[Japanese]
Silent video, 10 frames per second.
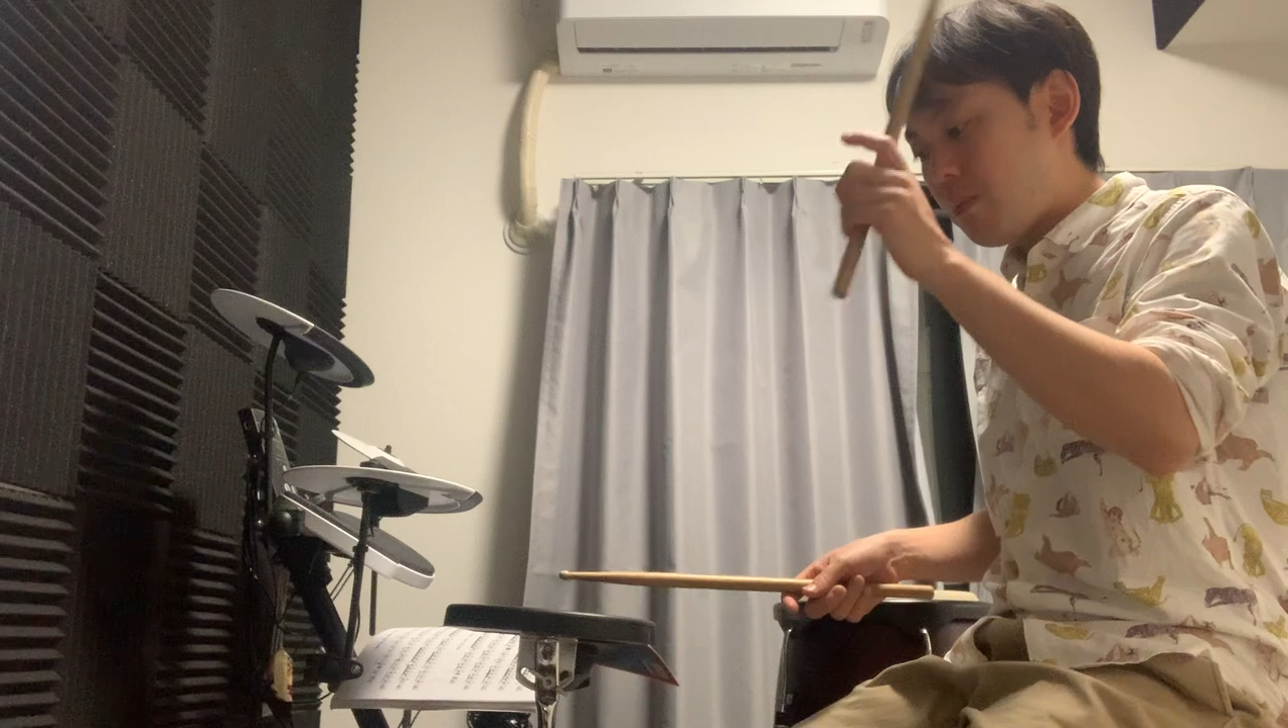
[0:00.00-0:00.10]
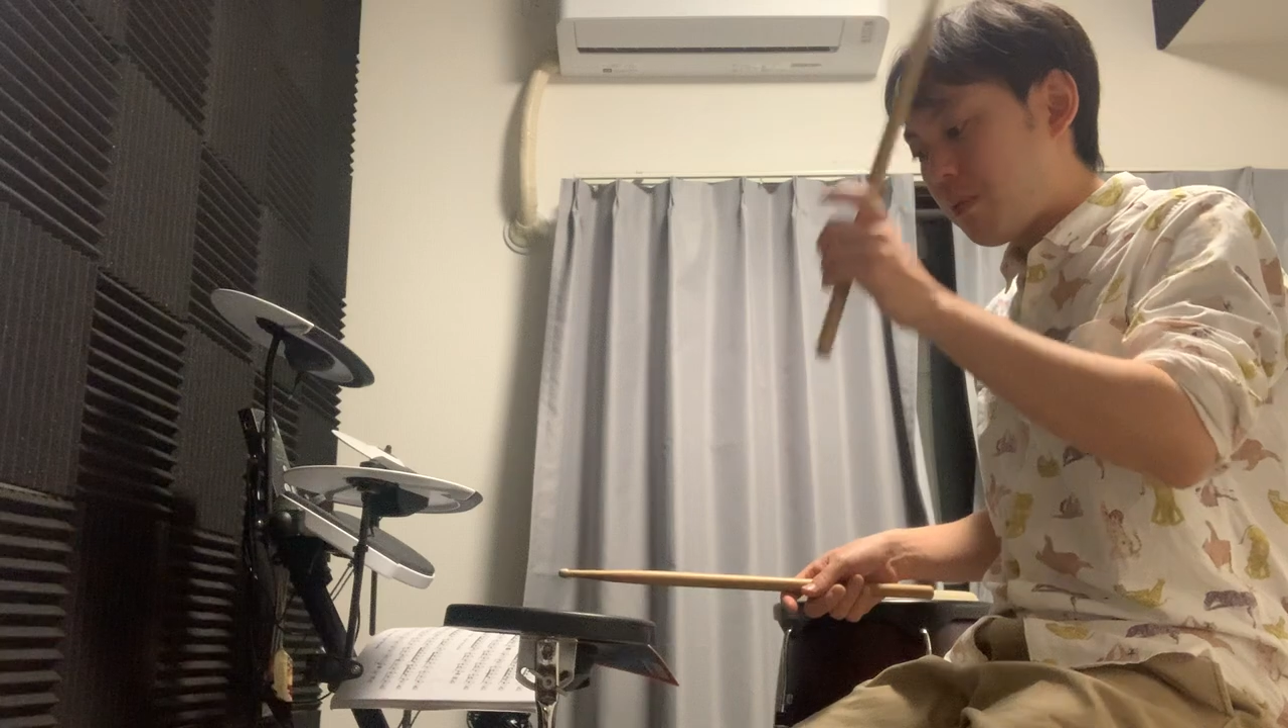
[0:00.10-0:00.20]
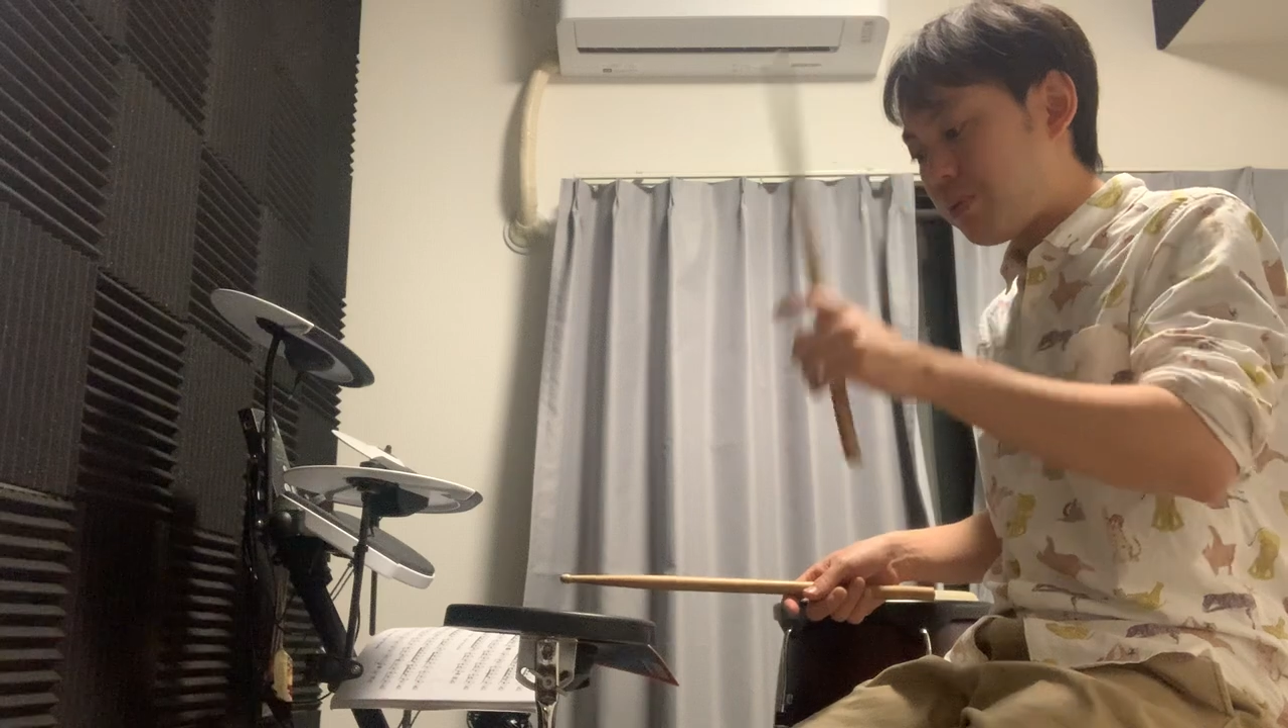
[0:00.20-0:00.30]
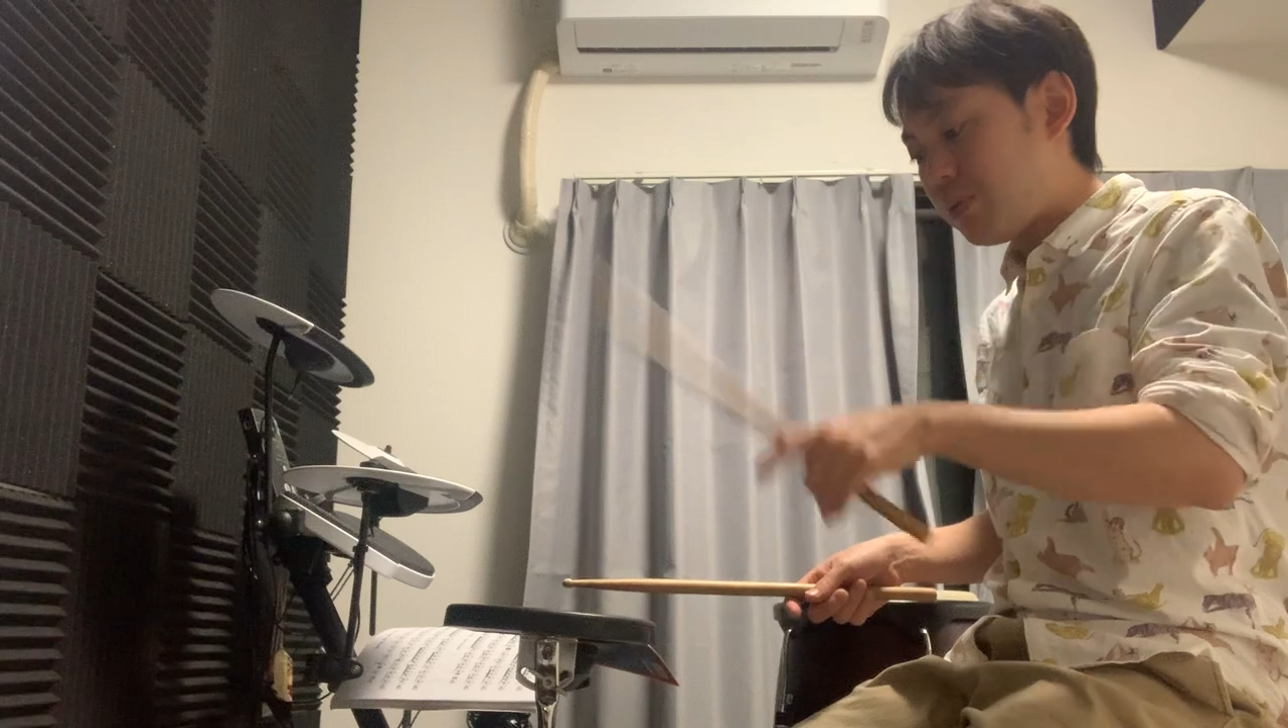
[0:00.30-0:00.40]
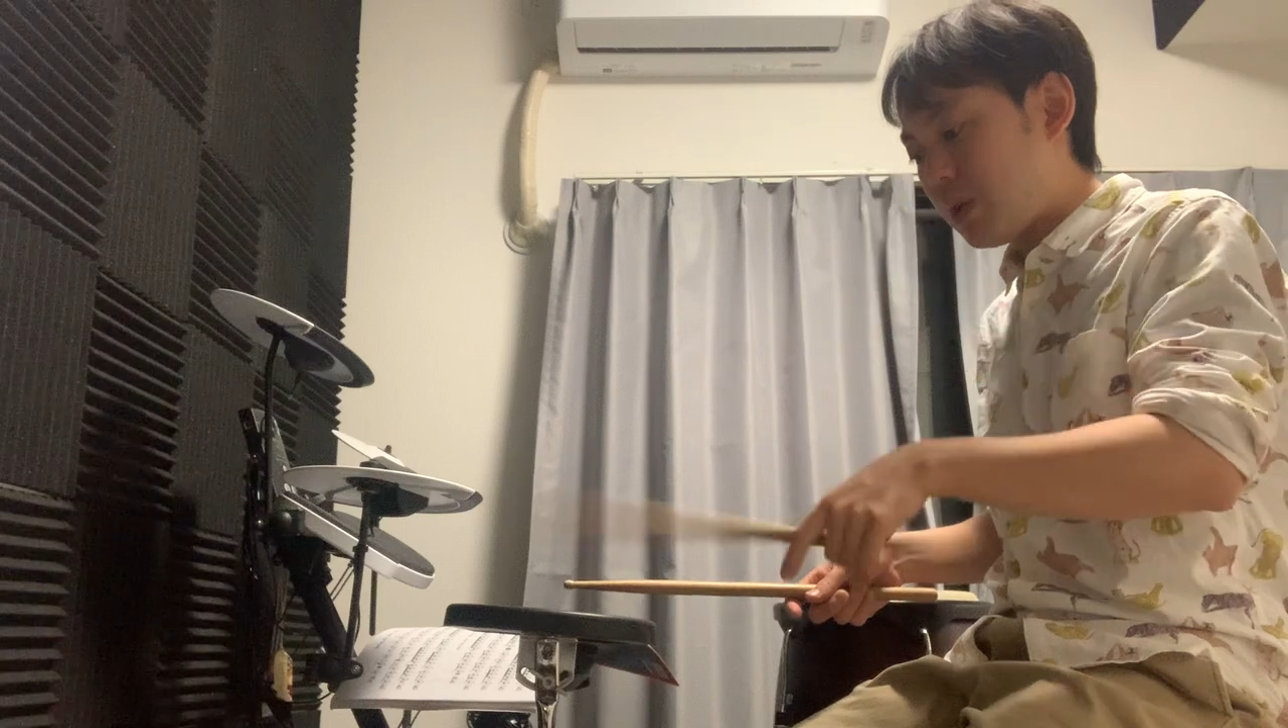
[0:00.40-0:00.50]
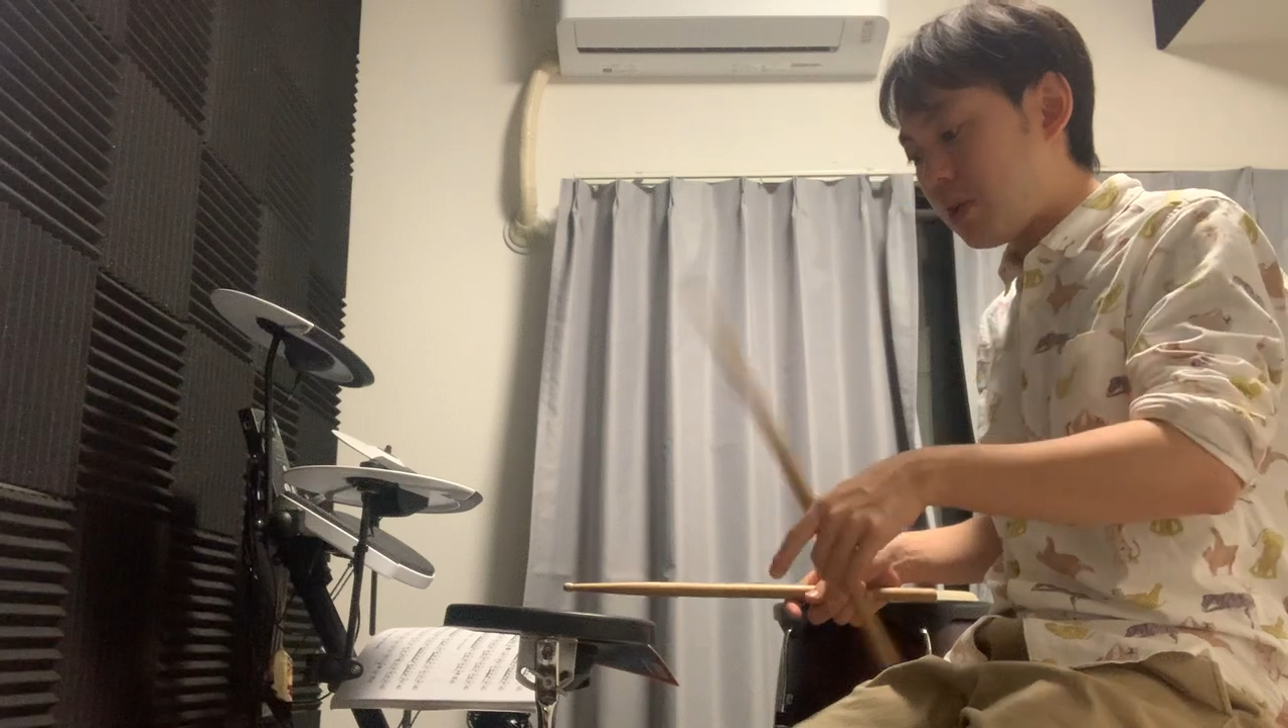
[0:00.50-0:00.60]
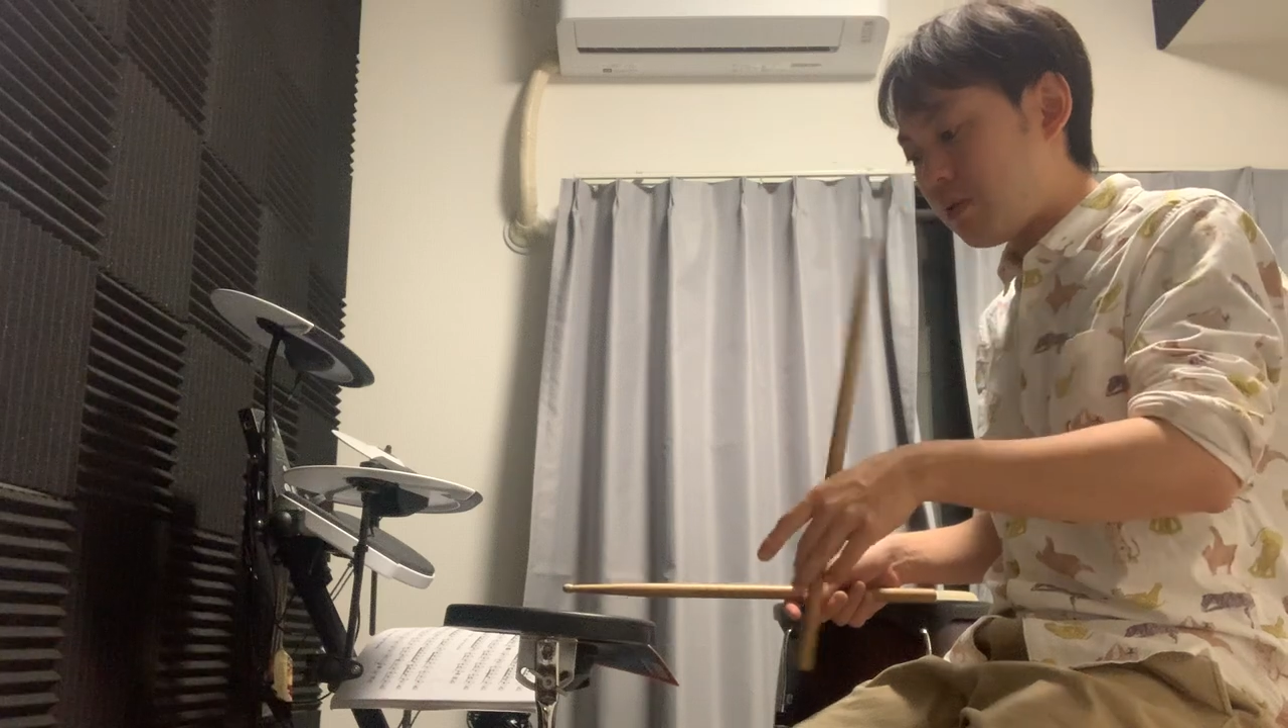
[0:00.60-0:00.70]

もう触れ